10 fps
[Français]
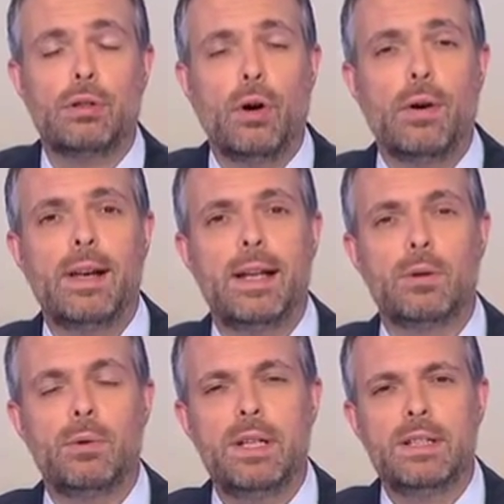dans les
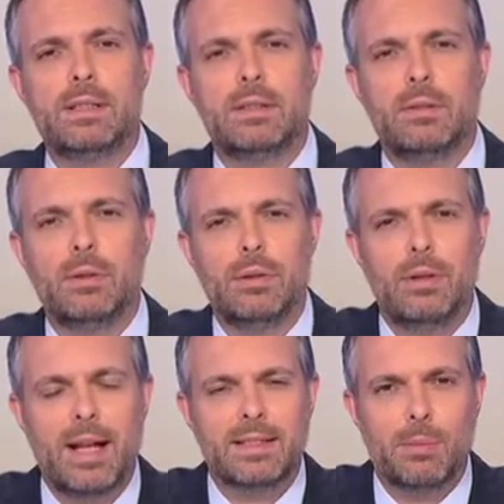coulisses de
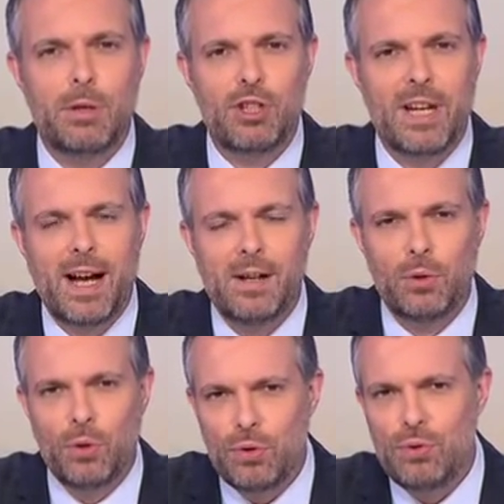l'Assemblée générale
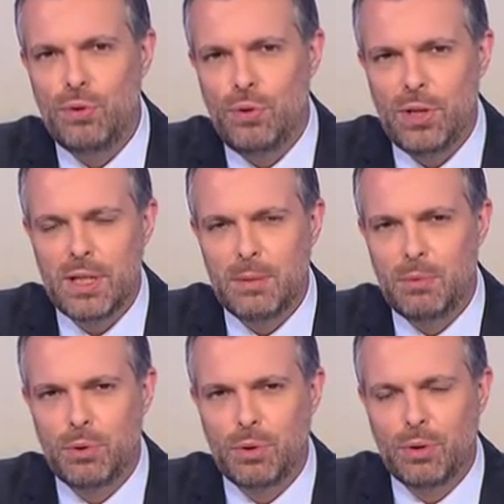de l'ONU qui
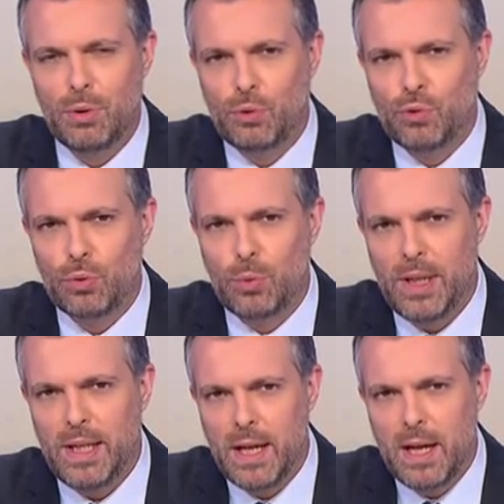débute euh,
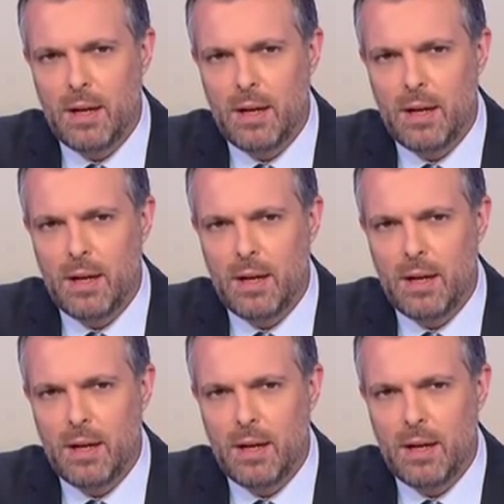aujourd'hui.